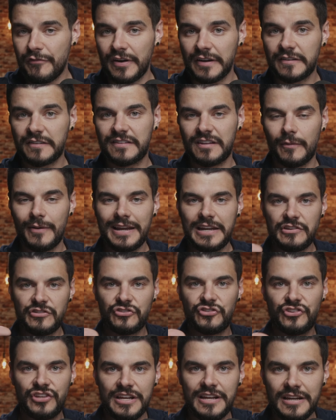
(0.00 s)
versão
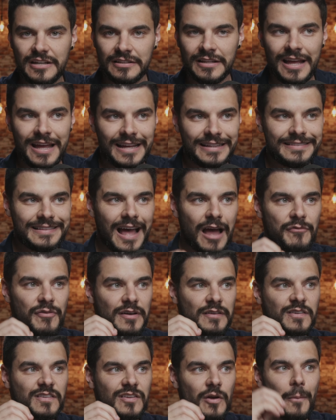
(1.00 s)
Elixir, na
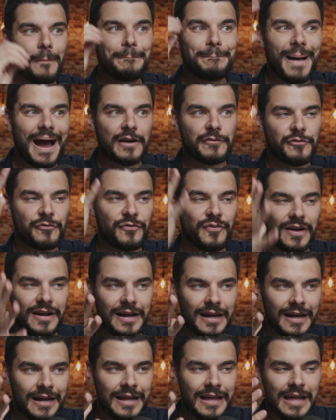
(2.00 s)
versão
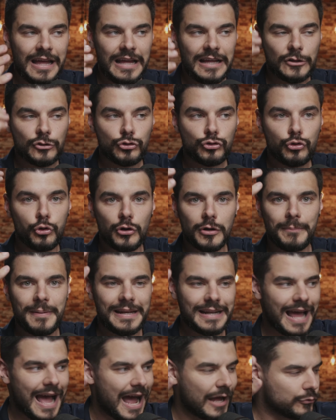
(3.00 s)
Parfum
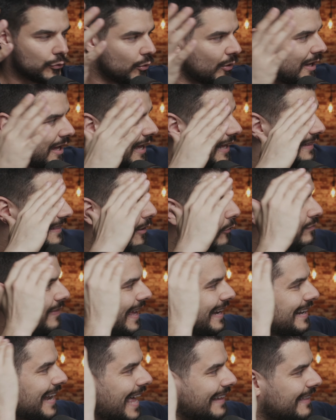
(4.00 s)
turbinado. Não
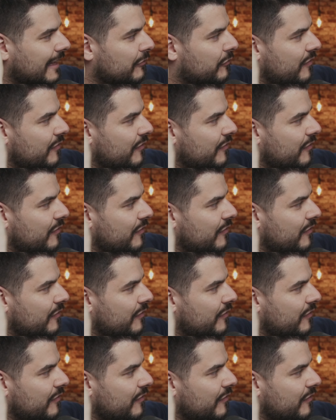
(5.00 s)
tem nada a